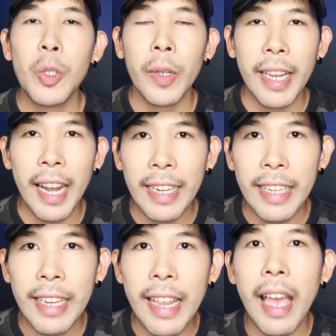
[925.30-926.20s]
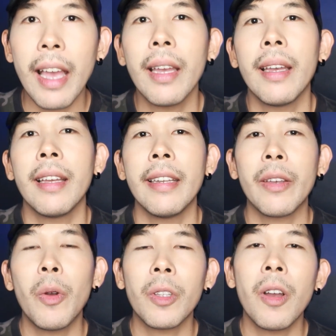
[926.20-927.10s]
ส่วนในครั้งนี้เนี่ย
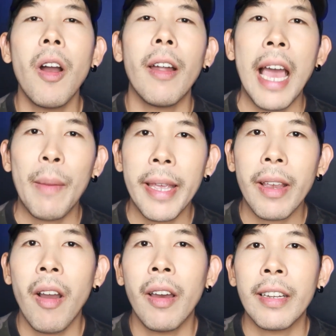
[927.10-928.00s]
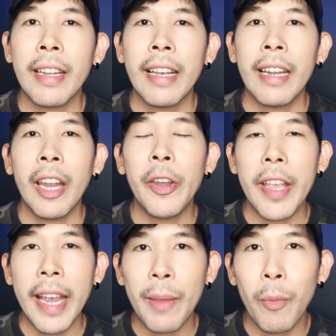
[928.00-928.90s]
ดีคงต้องขอลาไปก่อน แล้วเดี๋ย
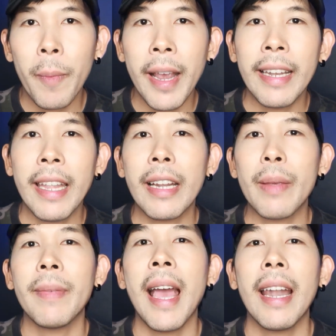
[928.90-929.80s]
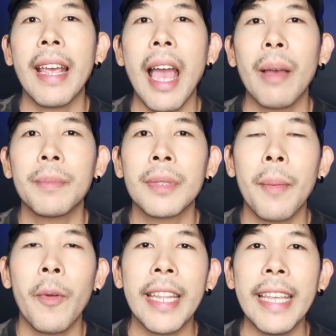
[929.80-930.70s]
วยังไงพบกันในคลิปหน้านะครับสำห
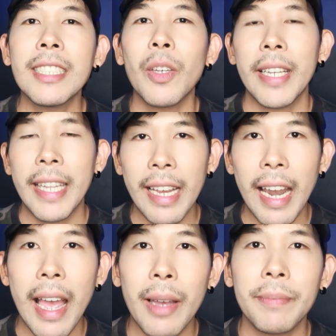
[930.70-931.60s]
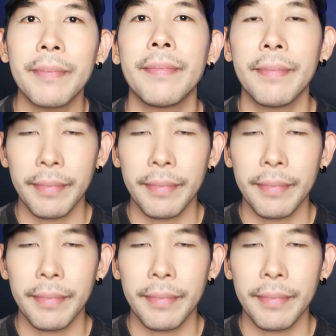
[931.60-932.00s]
รับวันนี้สวัสดีครับ